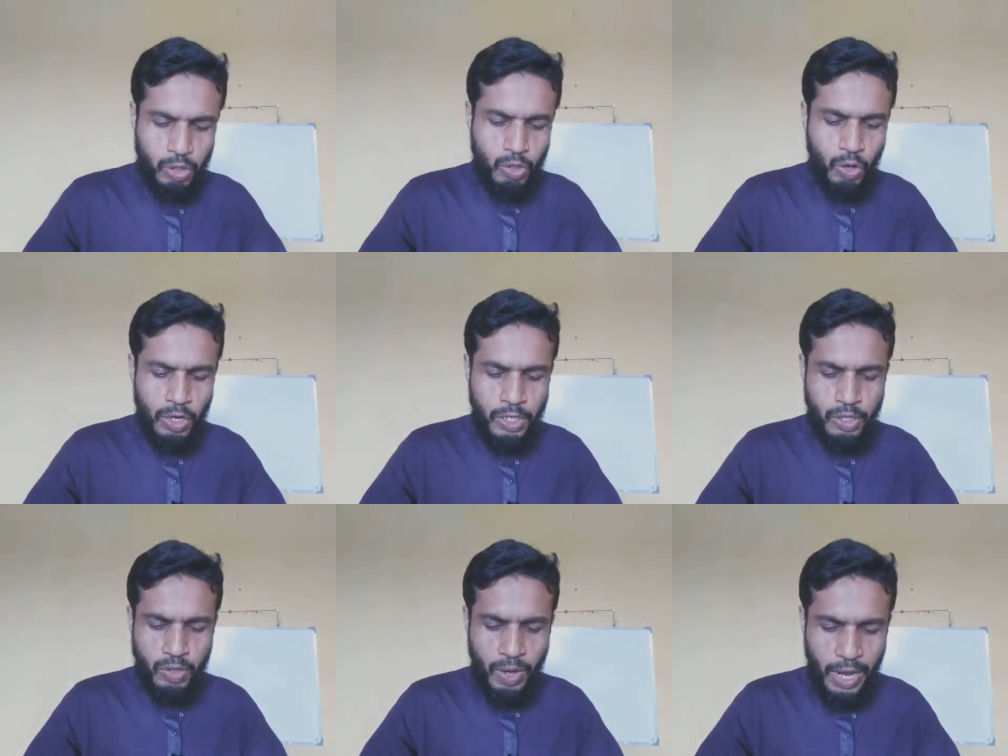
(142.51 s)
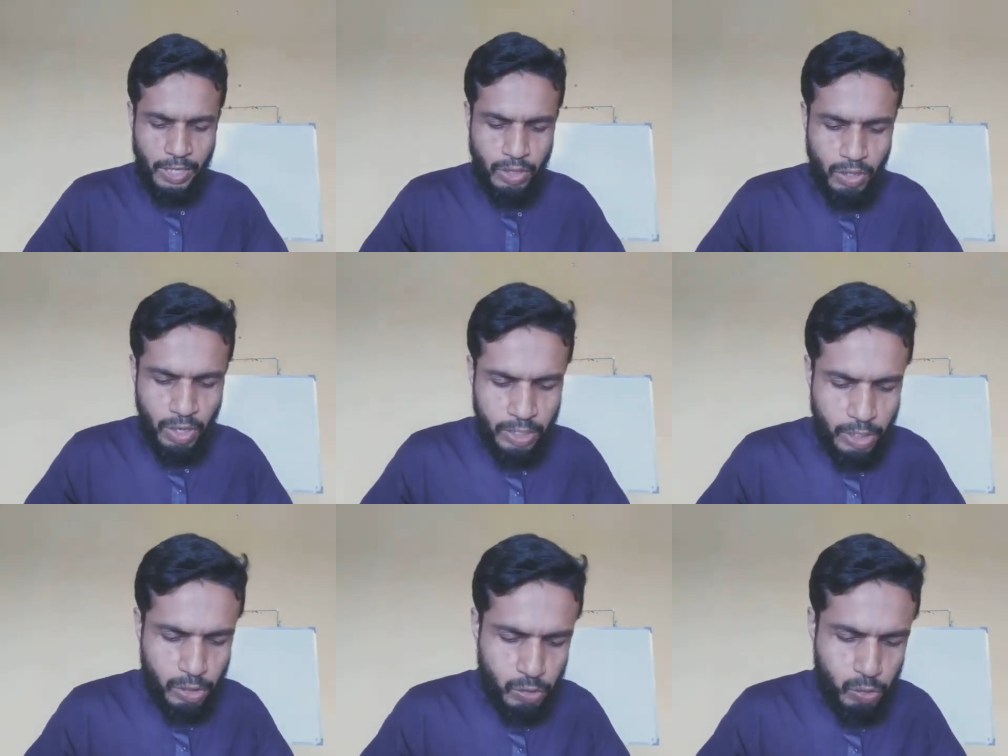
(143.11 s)
দলিত
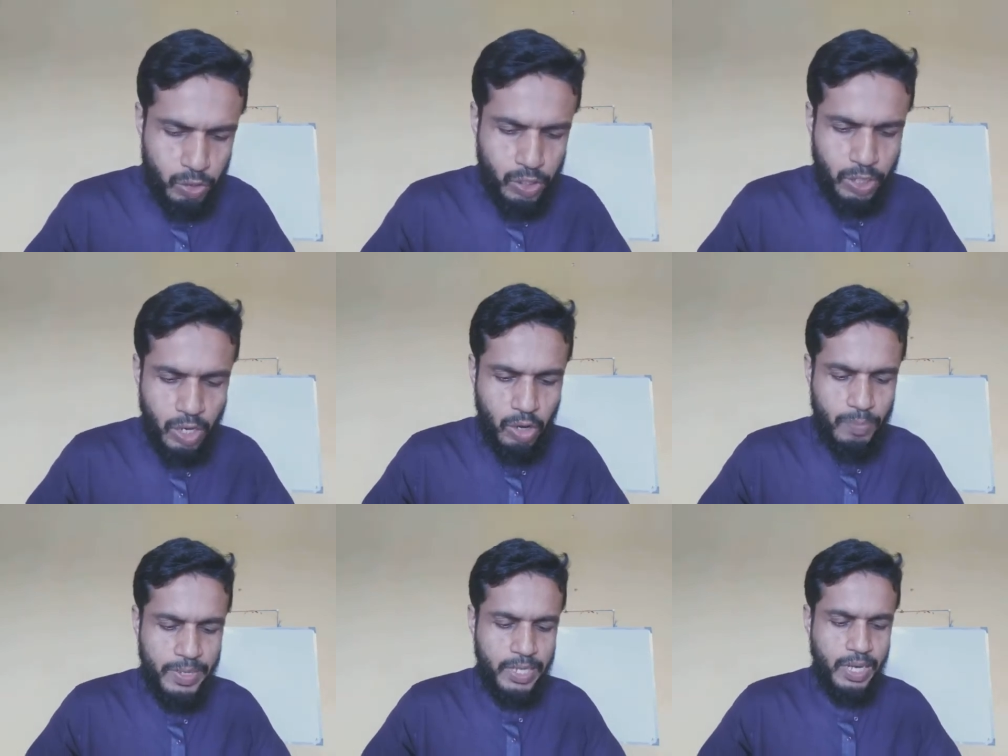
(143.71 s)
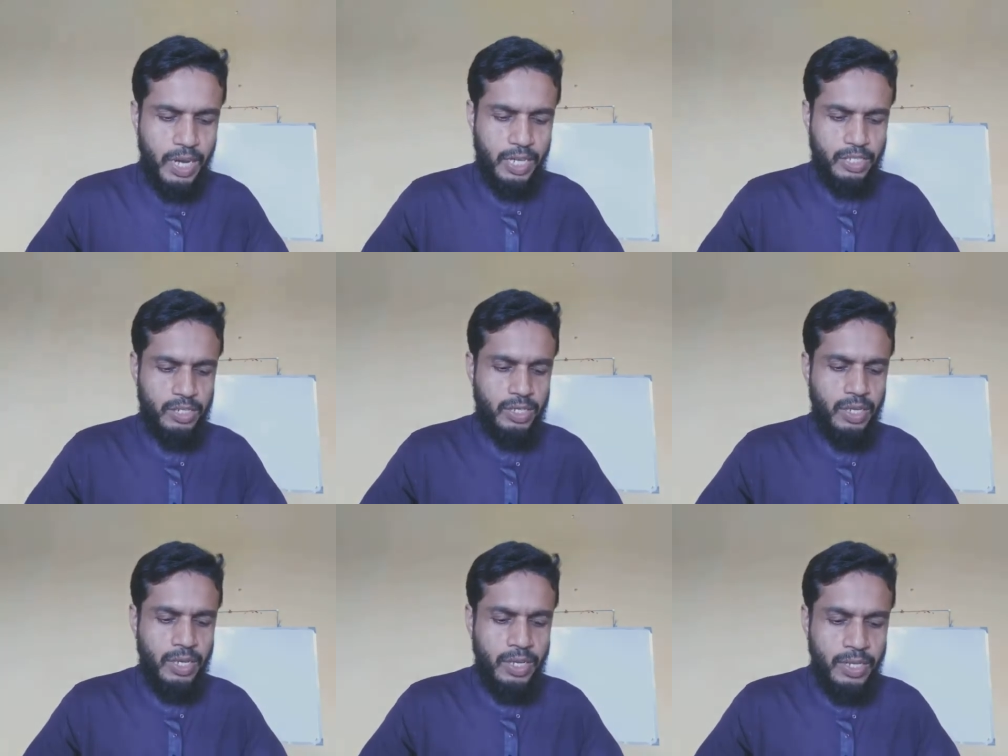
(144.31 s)
আন্দোলনের সূচনা ও বিকাশ
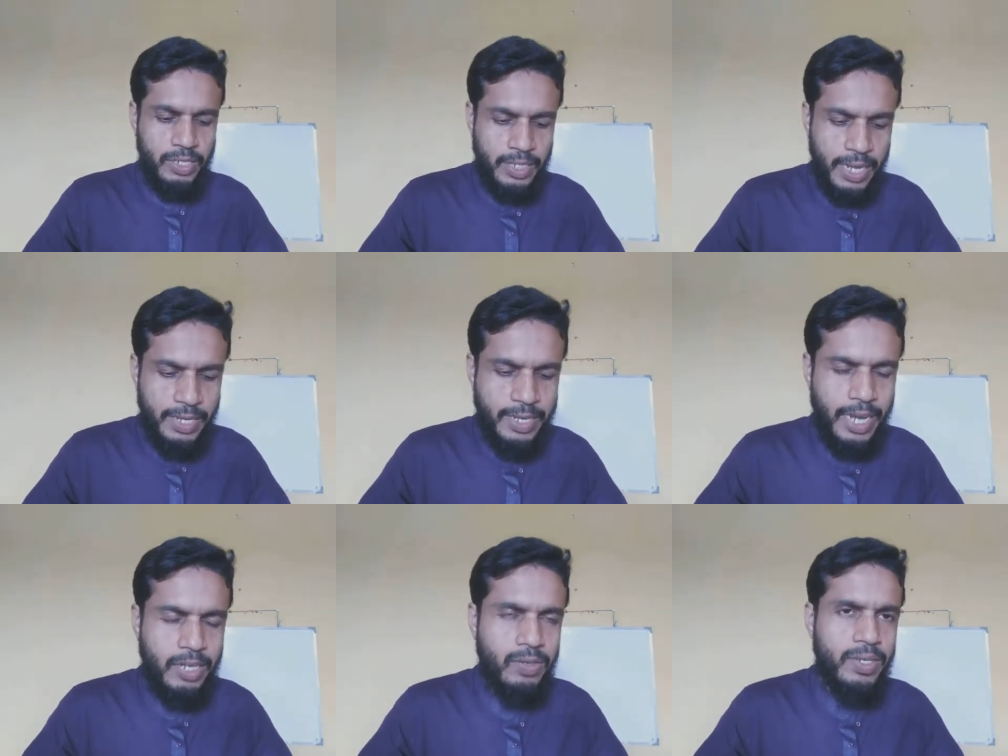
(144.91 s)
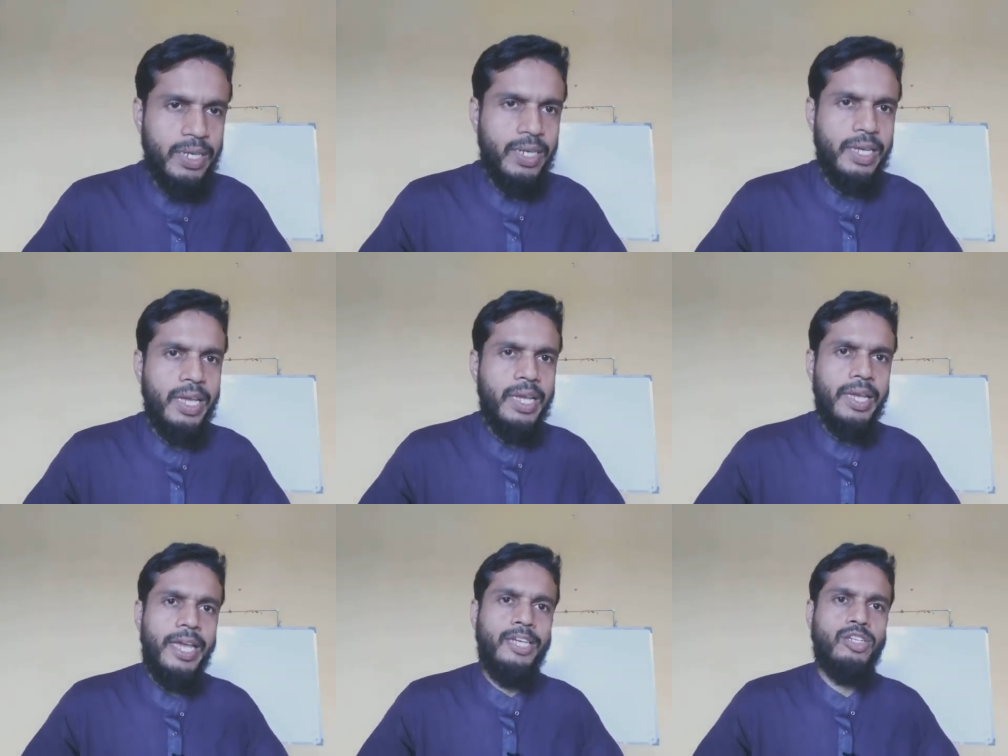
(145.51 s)
সেই কারণে
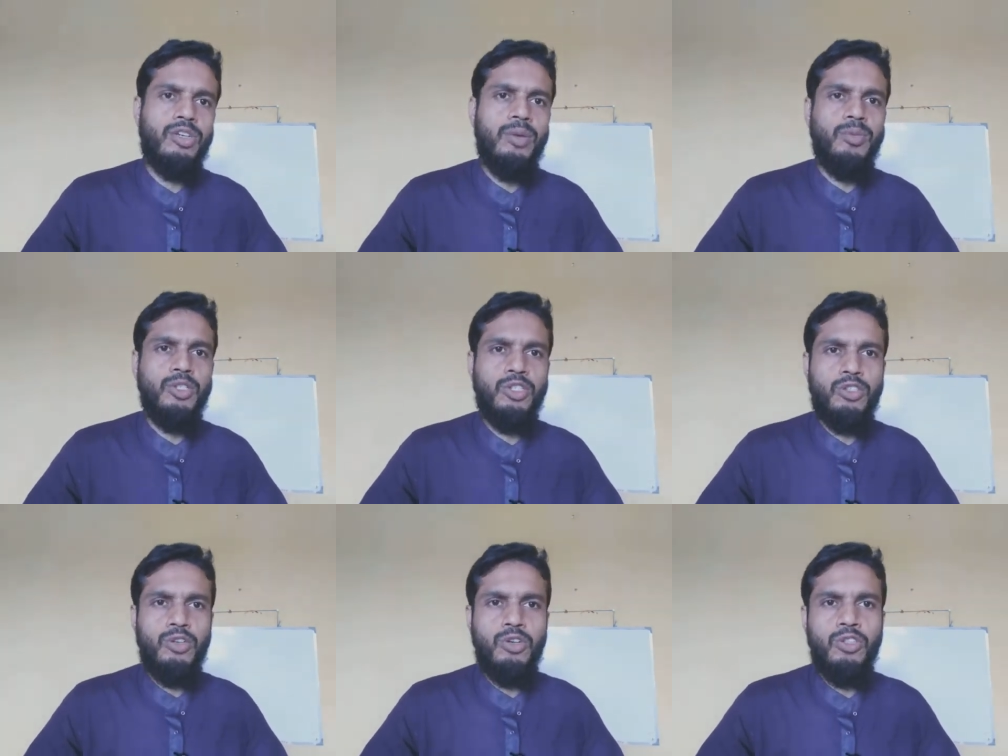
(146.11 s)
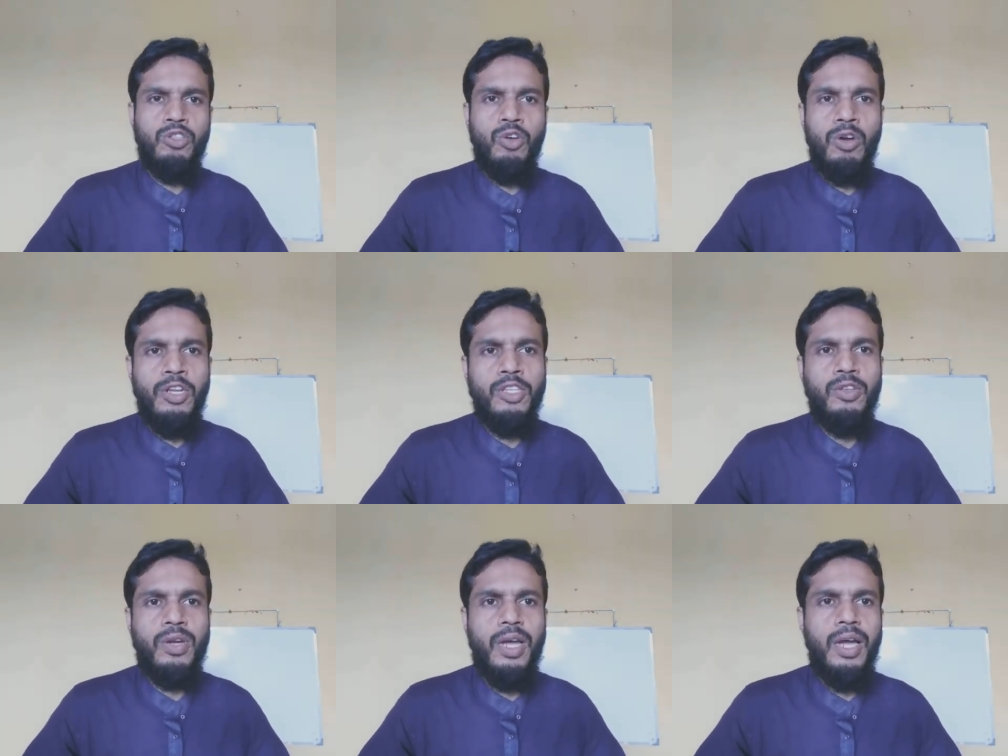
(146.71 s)
এই সমস্ত
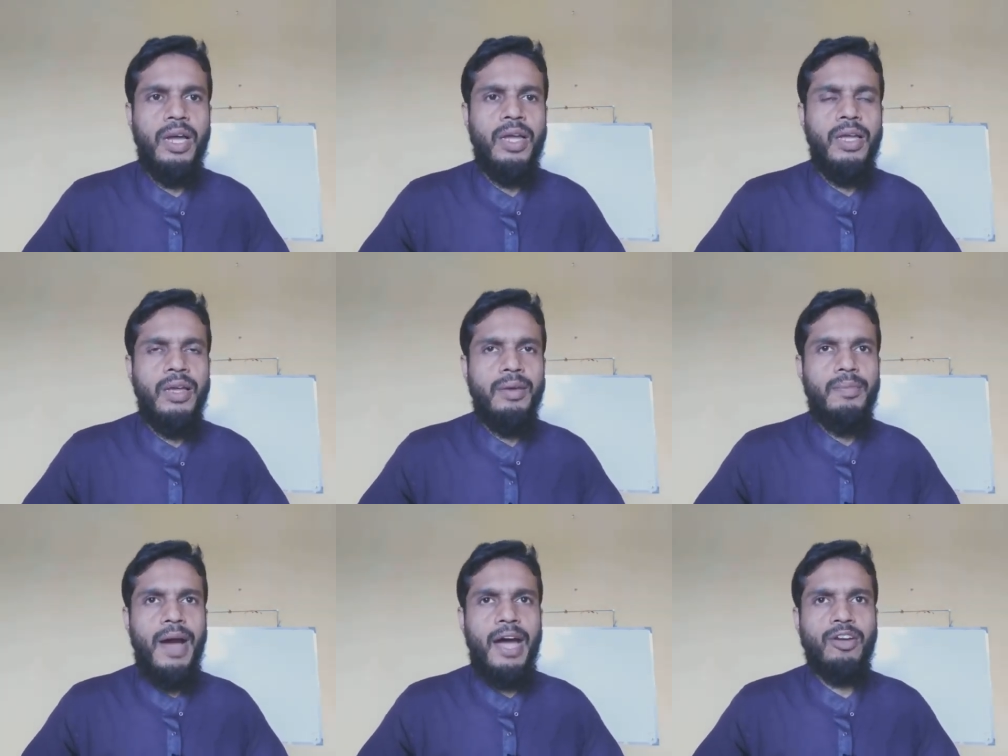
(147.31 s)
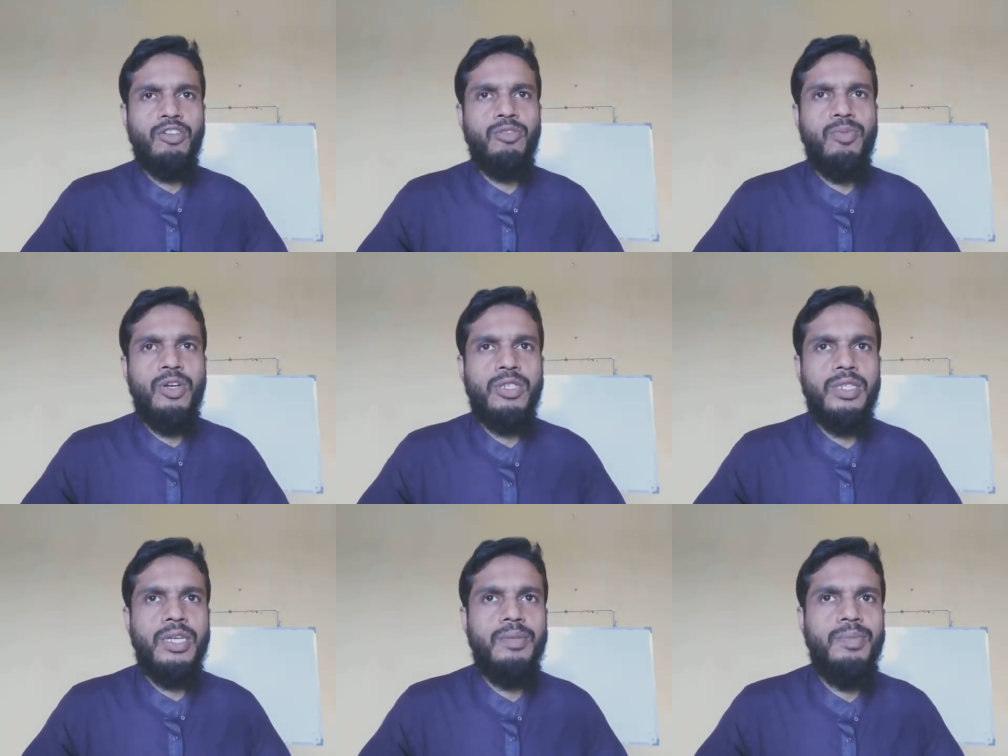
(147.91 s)
দলিতরা
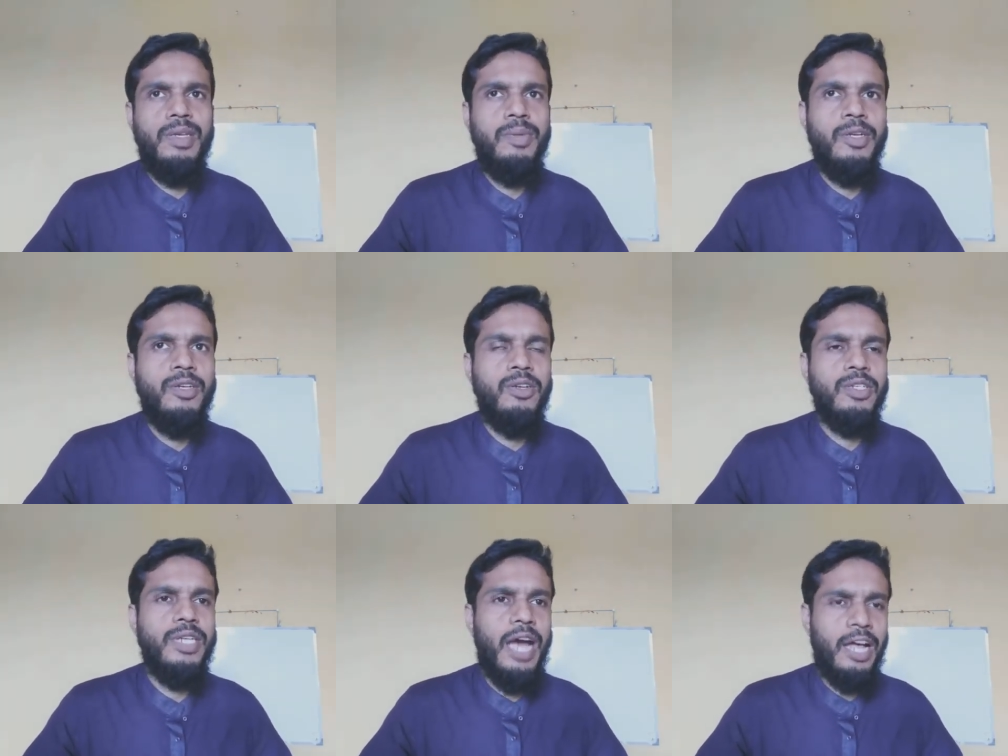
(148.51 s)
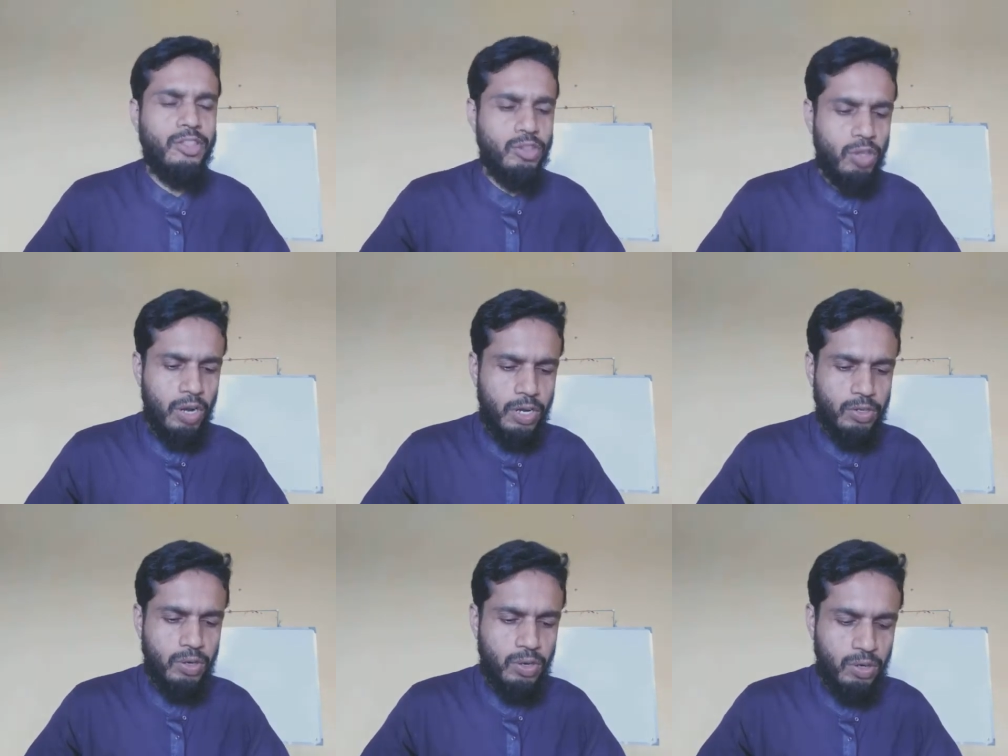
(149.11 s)
ভারতবর্ষের বিভিন্ন যে
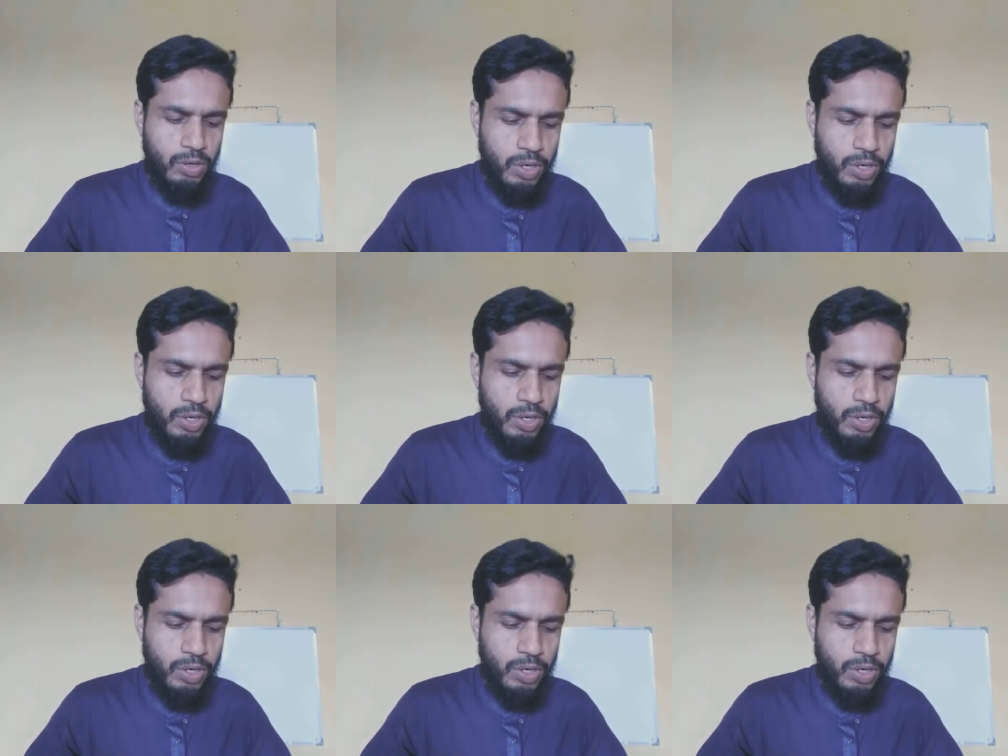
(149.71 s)
আন্দোলনগুলো